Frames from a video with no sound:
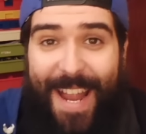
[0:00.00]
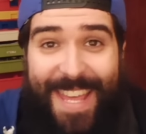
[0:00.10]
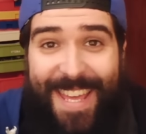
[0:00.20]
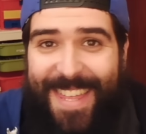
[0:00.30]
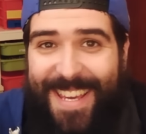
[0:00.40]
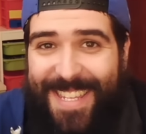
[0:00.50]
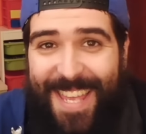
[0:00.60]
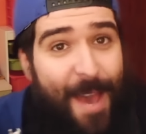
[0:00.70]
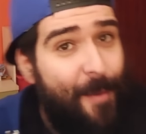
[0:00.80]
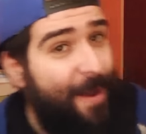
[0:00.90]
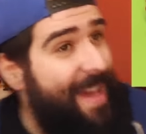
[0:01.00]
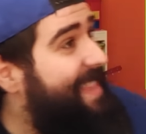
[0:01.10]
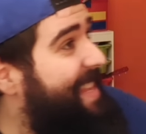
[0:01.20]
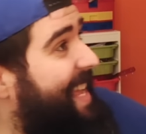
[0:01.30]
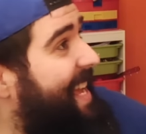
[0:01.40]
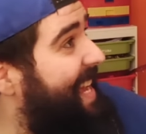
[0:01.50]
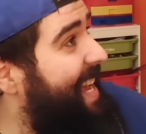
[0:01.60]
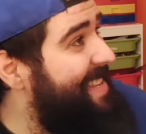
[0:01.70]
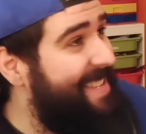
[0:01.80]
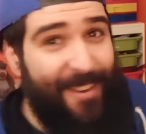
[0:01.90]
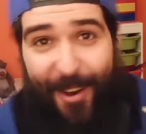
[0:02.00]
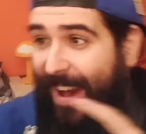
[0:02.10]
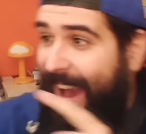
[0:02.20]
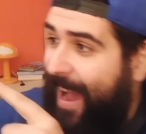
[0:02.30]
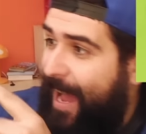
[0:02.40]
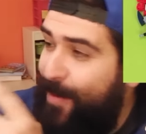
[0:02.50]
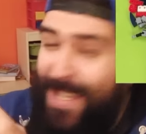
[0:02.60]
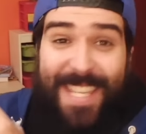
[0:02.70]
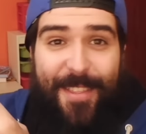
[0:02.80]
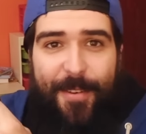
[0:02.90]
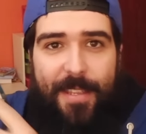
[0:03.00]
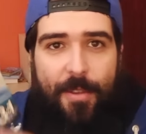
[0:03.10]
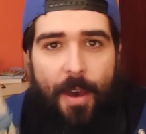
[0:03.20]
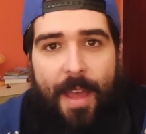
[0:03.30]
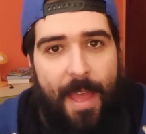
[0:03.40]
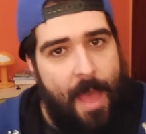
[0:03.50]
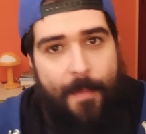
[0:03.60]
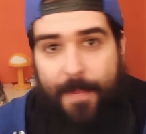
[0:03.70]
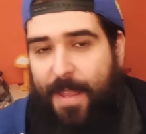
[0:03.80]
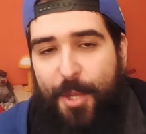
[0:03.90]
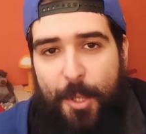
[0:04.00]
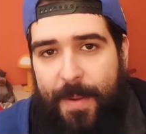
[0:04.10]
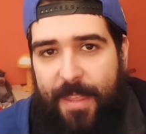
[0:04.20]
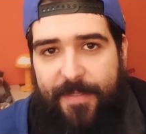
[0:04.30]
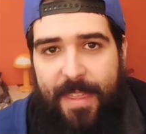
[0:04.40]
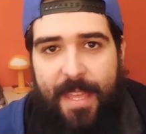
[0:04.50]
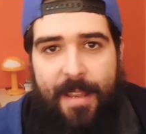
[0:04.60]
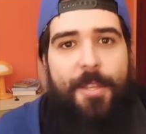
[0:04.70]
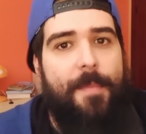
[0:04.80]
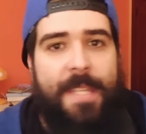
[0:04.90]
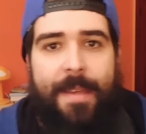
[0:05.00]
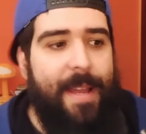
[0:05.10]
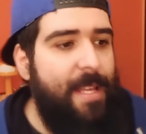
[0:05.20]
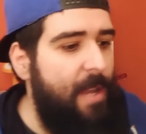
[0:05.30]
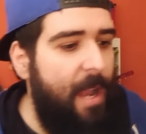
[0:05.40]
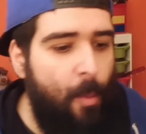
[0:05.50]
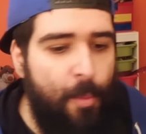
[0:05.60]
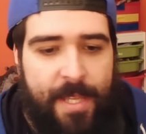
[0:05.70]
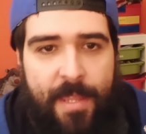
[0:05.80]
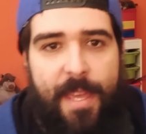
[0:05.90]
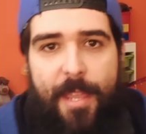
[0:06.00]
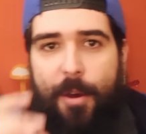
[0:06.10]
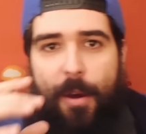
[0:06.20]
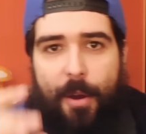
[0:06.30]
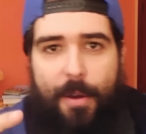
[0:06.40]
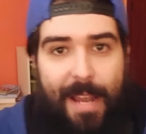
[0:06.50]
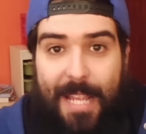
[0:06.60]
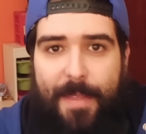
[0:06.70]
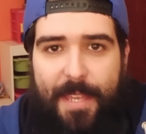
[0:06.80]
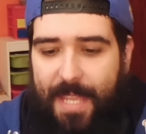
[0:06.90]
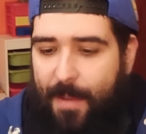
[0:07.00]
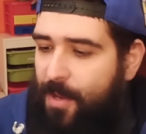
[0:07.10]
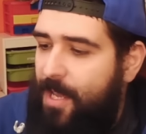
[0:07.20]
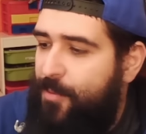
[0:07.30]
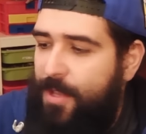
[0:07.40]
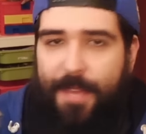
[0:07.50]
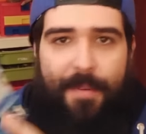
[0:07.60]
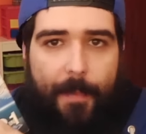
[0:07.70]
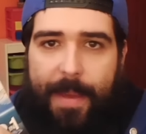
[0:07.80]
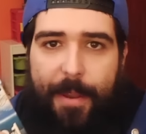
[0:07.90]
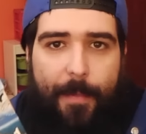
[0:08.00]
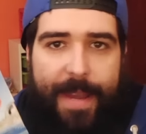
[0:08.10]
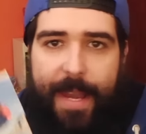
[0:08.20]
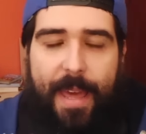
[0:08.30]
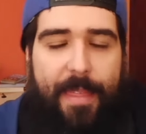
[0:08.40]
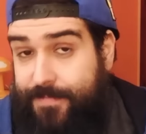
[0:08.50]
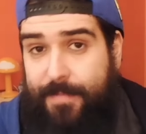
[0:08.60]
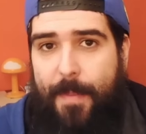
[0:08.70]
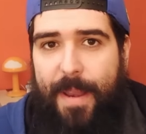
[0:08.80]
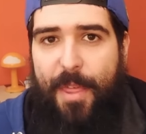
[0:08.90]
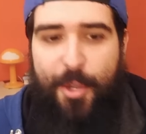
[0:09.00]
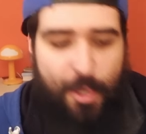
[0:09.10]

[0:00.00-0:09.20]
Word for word: narices voy a hacer que esto acabe siendo esto? Me pareció súper difícil. Yo pensaba que eso era algo muy sencillo, las piezas eran muy intuitivas, pero para nada. Me pareció